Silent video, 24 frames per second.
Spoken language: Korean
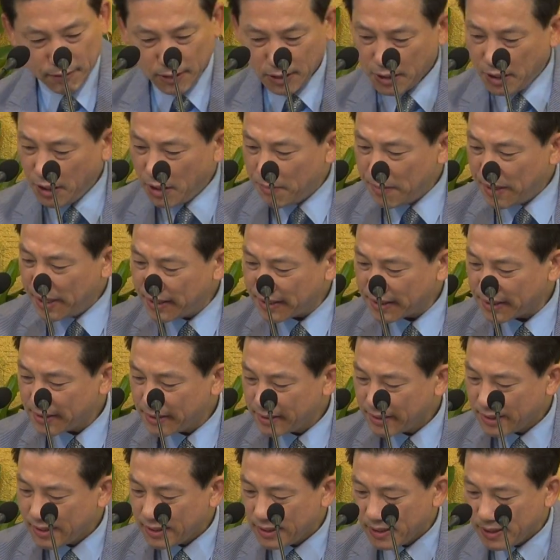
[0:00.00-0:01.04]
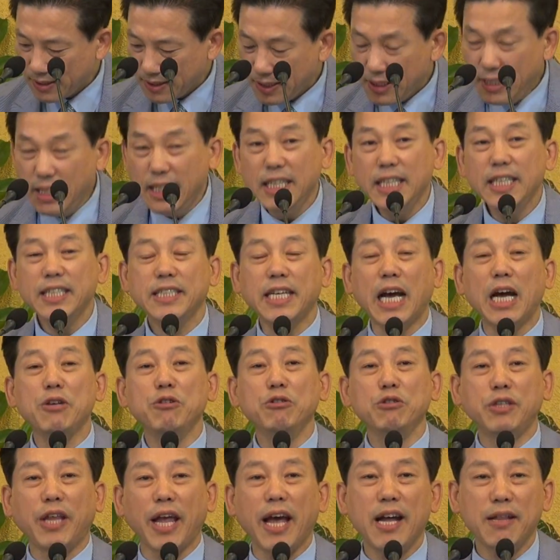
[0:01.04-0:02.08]
그러면 이
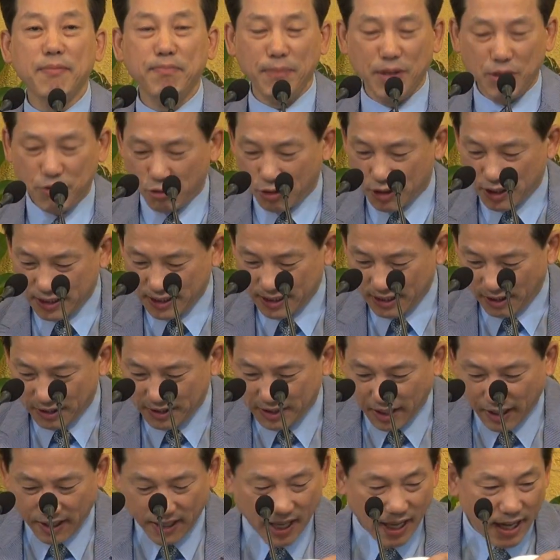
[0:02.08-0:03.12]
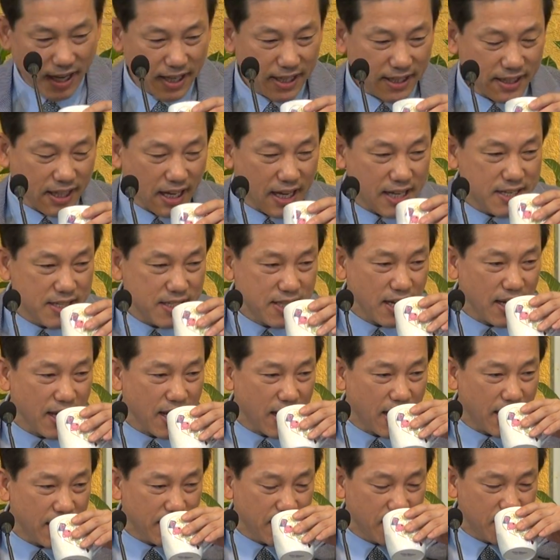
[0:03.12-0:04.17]
자유 대한민국은 어떻게
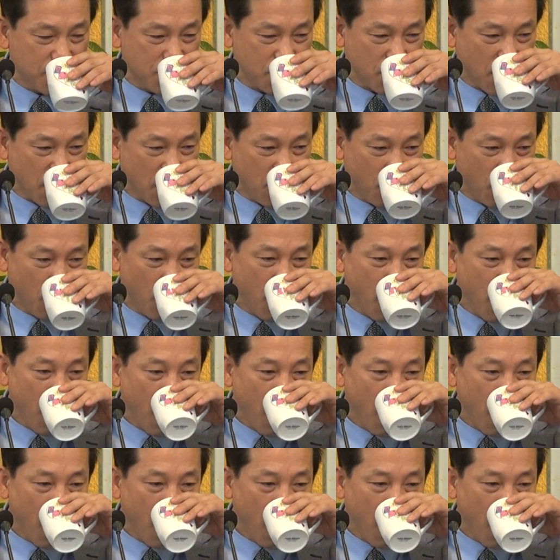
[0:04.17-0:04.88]
탄생해가게 되었을까요?